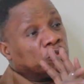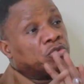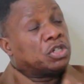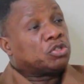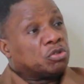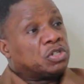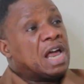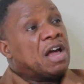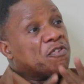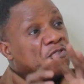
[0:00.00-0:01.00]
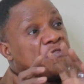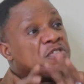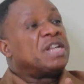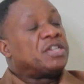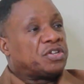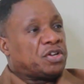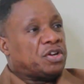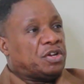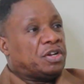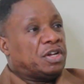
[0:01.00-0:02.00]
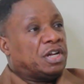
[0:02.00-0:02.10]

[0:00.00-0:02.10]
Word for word: toutes ces choses-là viennent du cœur.